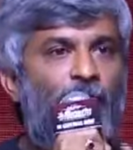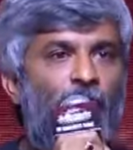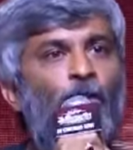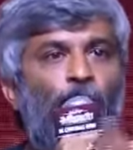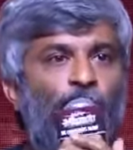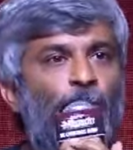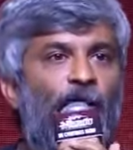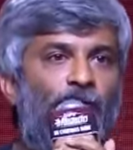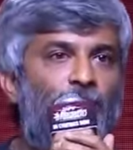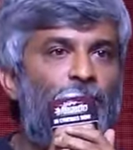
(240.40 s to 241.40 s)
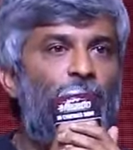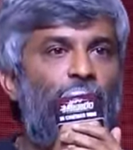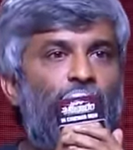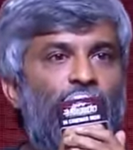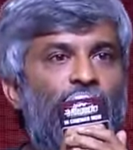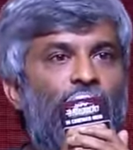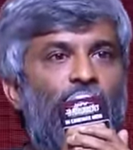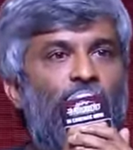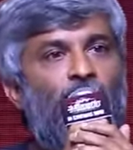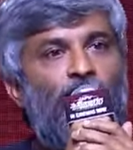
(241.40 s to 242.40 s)
ఎలా ఉంటుందో బ్యాక్గ్రౌండ్ స్కోర్ గురించి
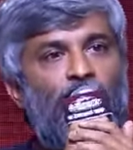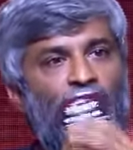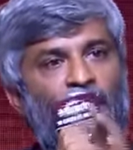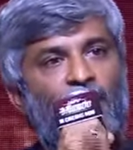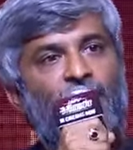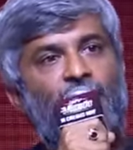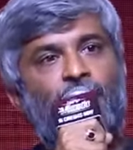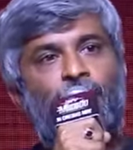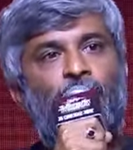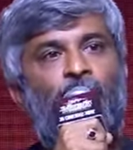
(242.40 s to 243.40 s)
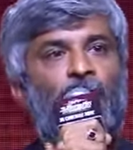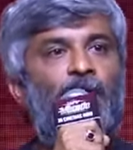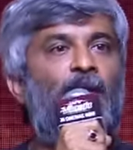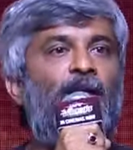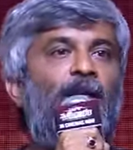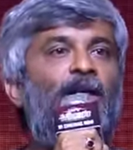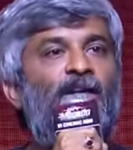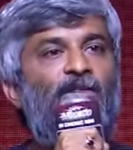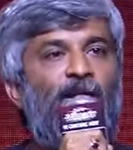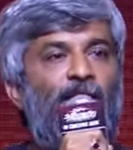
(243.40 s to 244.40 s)
uh, తను ఏదైతే చెప్పాడో అదే
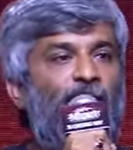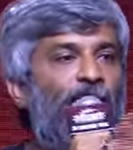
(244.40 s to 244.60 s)
డెలివరీ అయింది